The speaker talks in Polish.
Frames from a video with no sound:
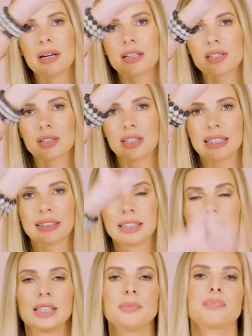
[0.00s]

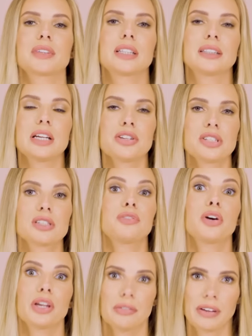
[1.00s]
bransoletki też
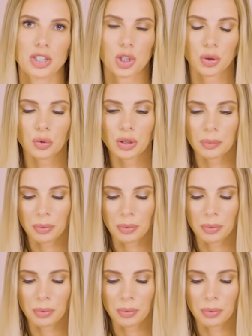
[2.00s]
swoje ważą,